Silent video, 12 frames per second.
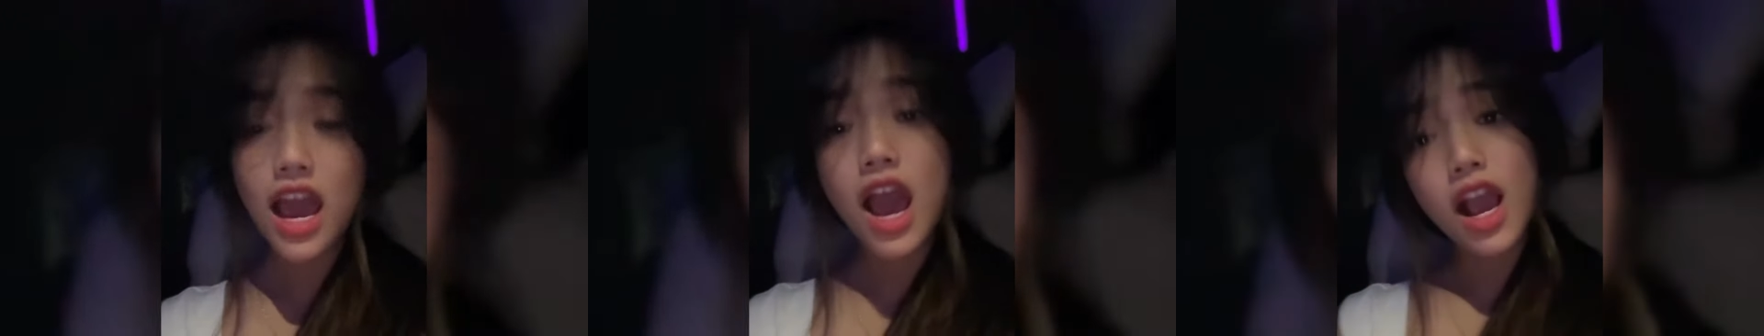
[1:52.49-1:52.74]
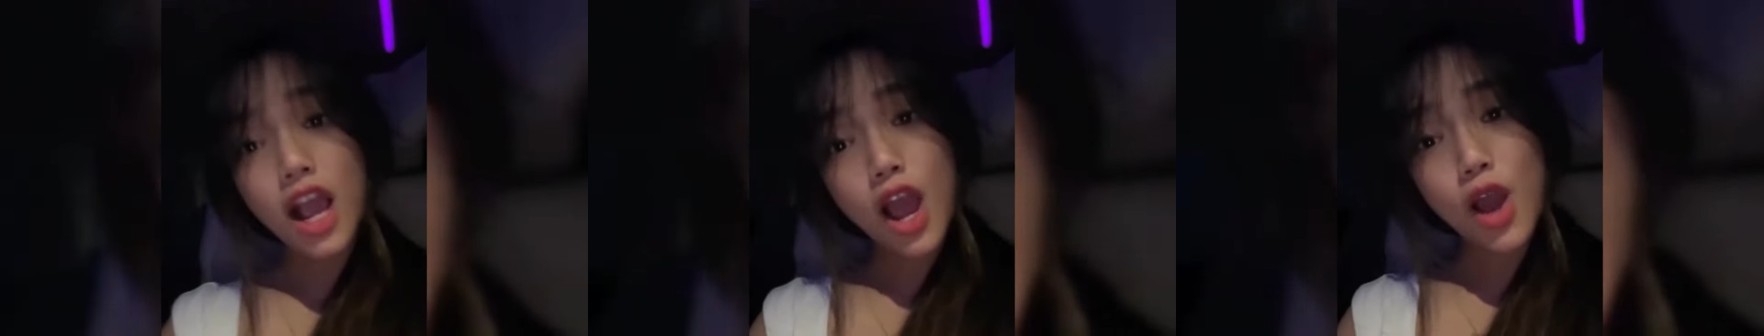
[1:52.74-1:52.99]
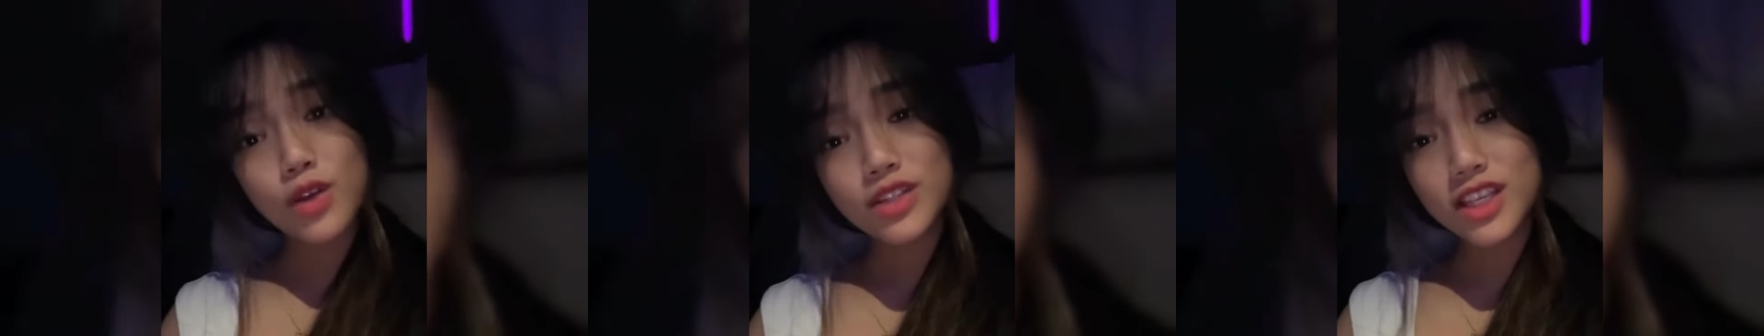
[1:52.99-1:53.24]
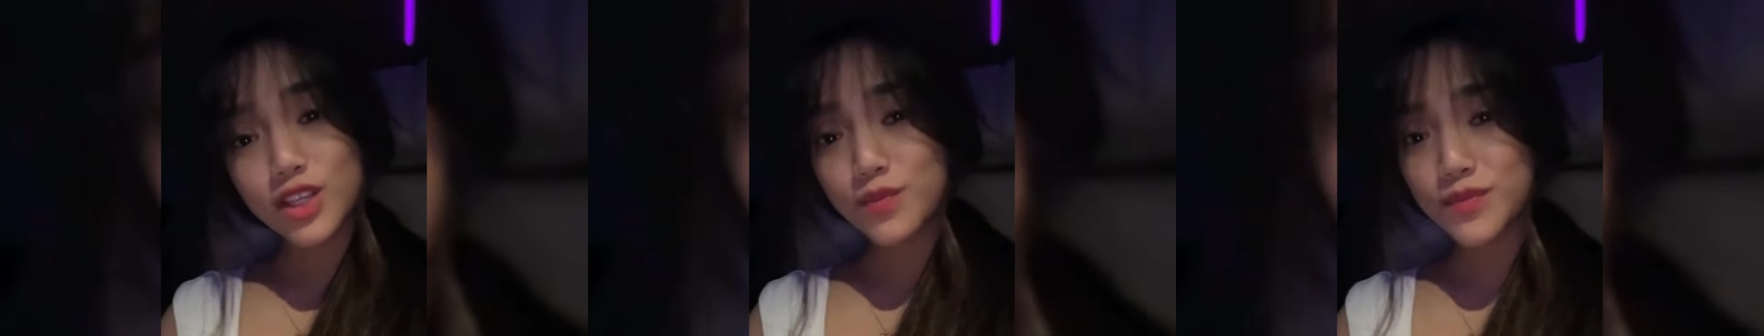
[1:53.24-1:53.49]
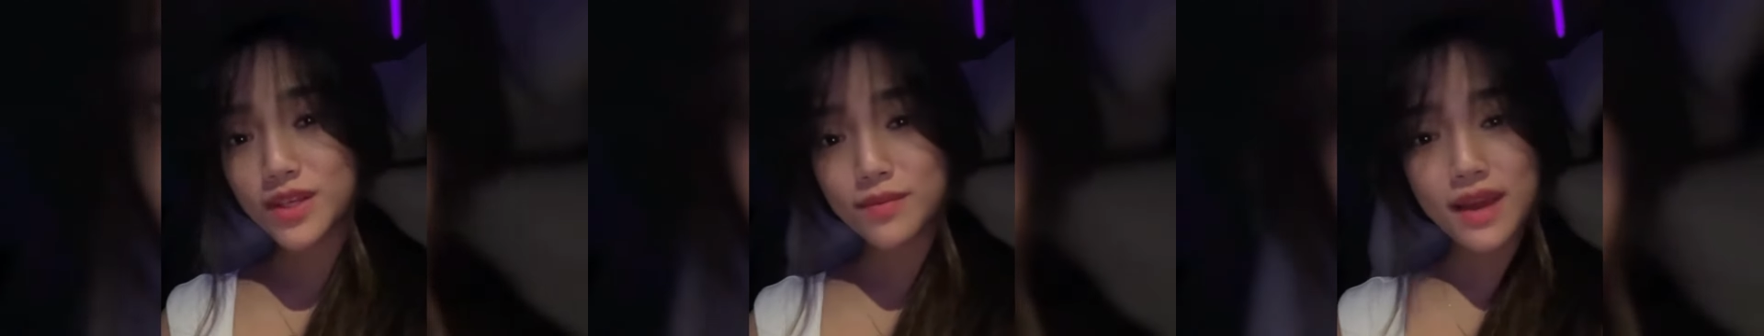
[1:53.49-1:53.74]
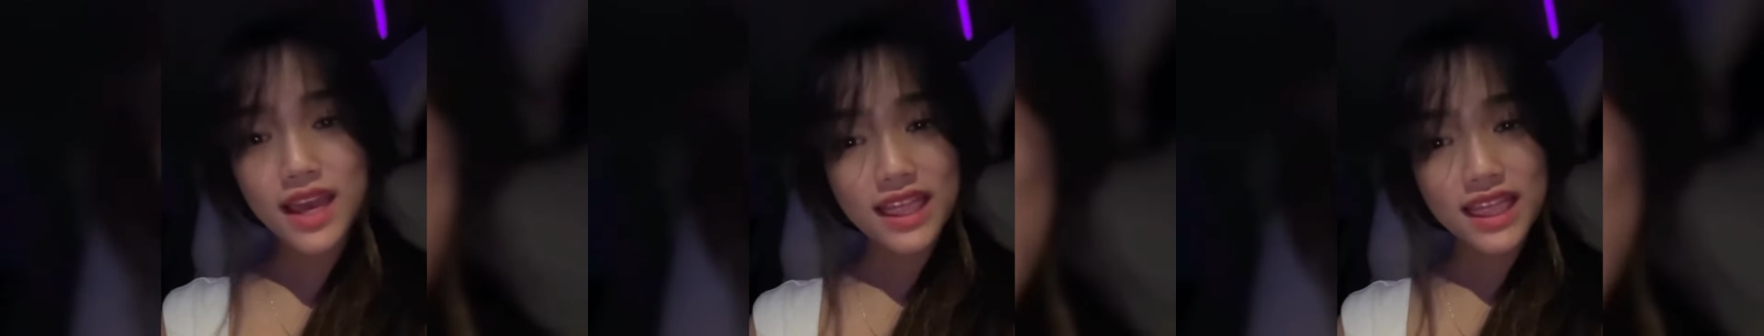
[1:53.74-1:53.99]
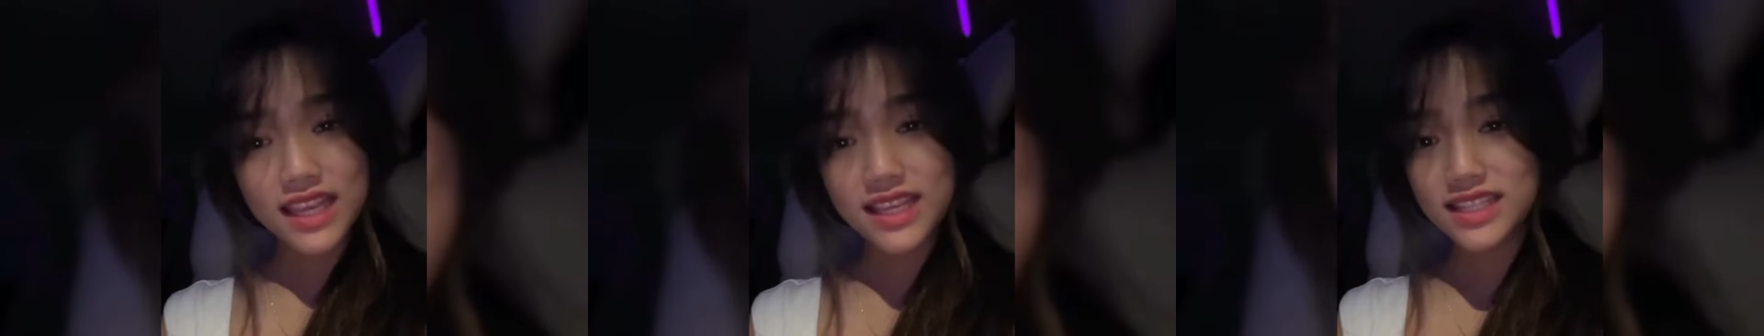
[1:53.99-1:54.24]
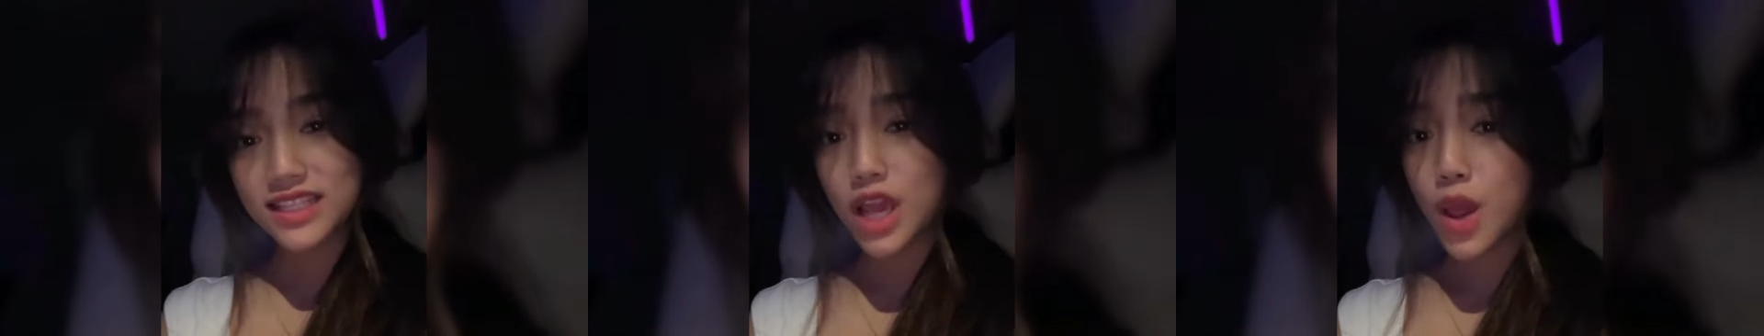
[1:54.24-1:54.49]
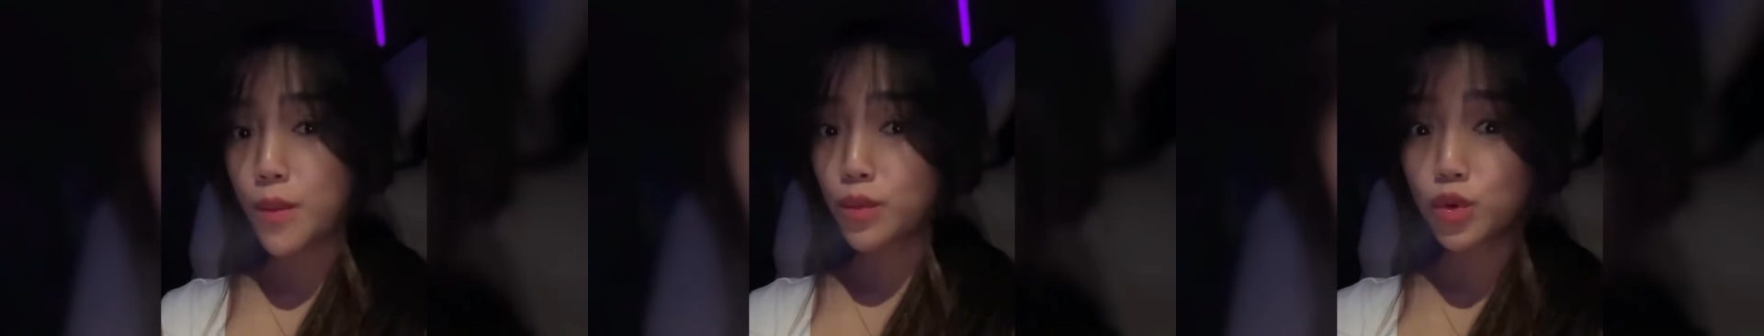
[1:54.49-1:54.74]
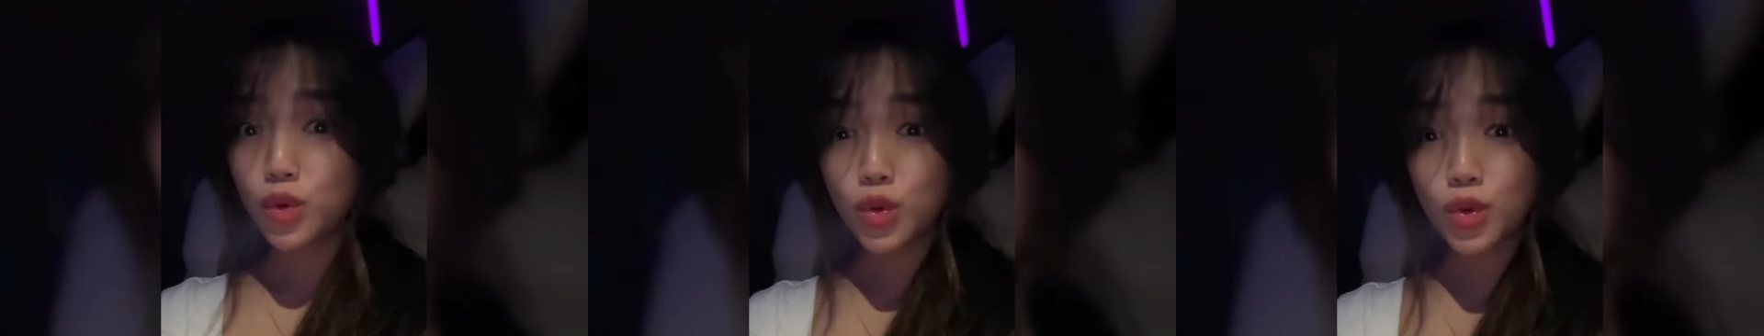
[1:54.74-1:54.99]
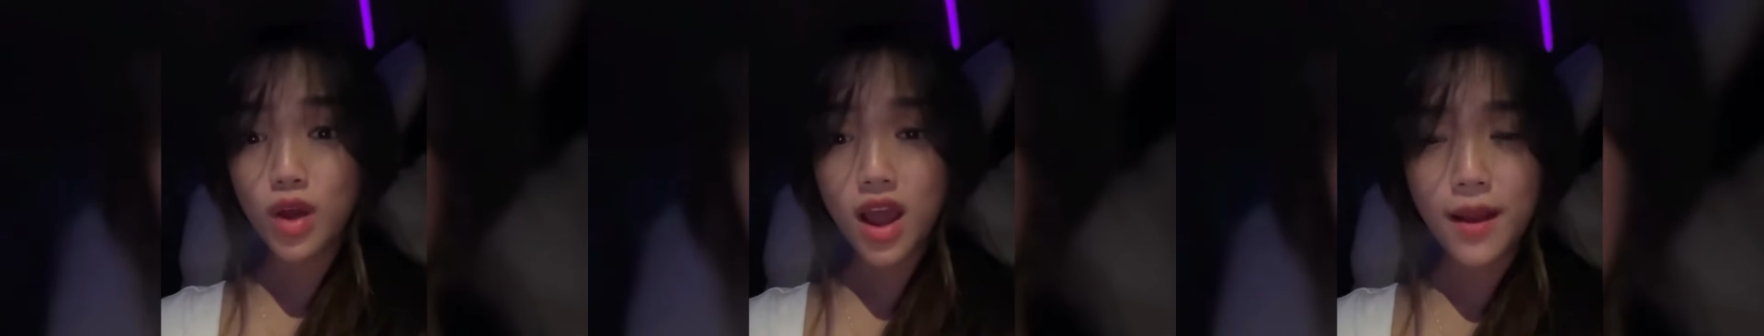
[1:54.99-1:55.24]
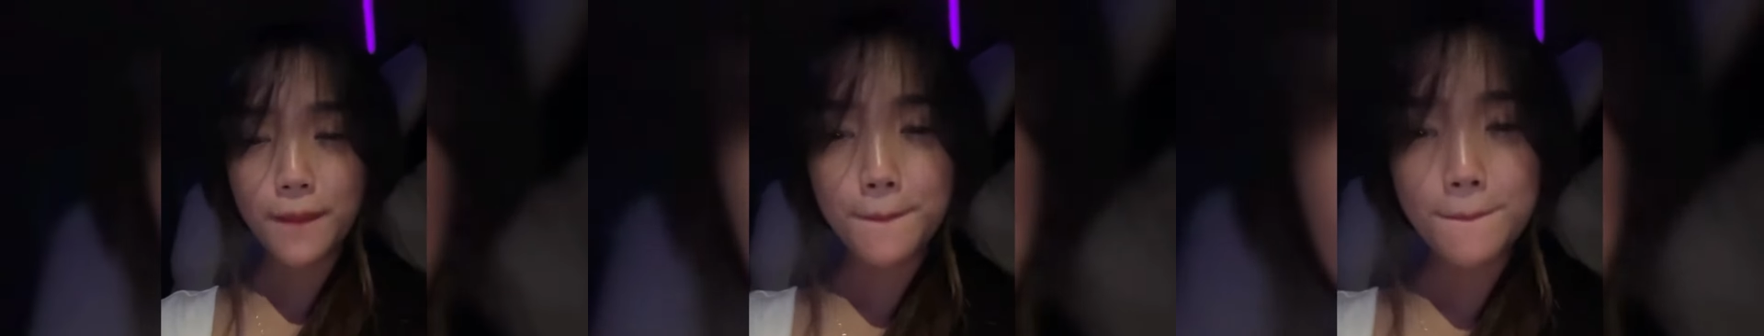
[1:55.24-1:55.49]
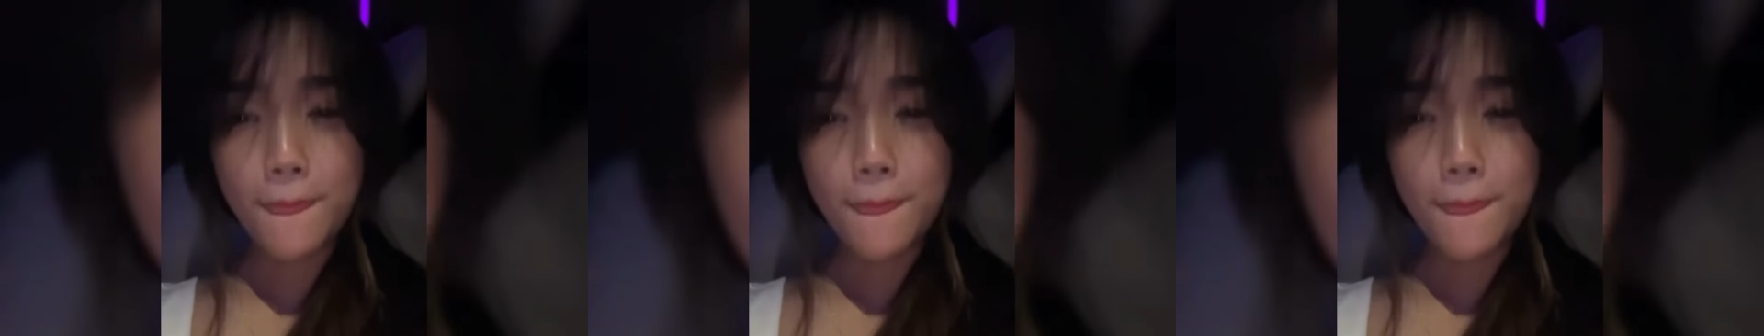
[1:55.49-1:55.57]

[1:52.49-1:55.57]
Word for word: identitas lelaki tersebut karena bukan dari kalangan figur